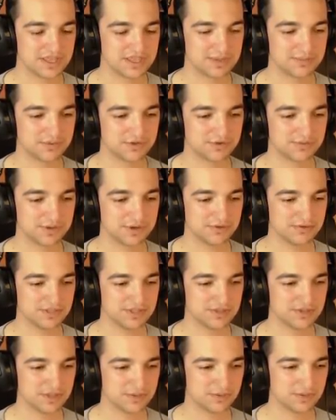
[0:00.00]
nie podobały
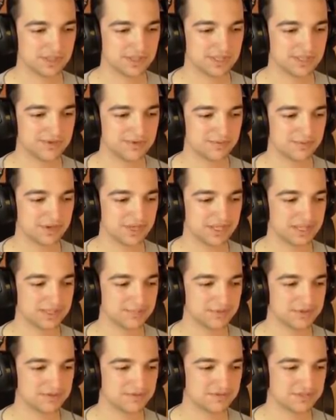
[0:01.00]
te światła z tyłu, bo ja
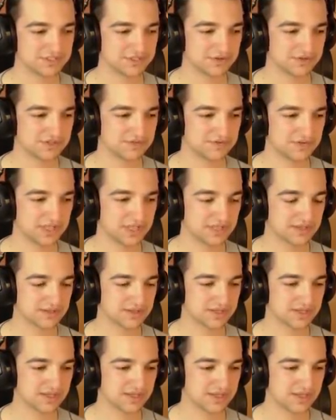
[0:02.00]
jestem przyzwyczajony w
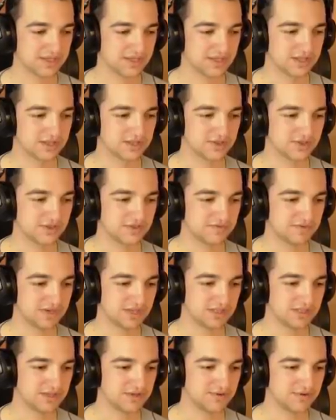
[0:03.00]
Astonach do
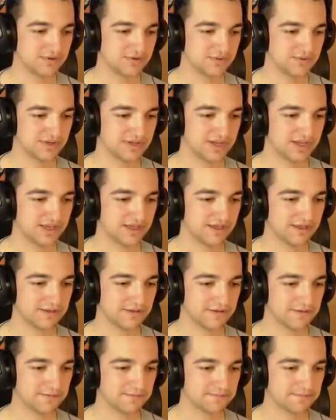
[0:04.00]
świateł, które
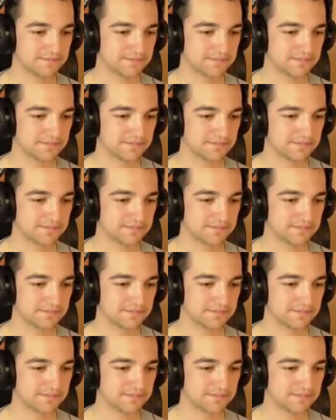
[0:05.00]
um,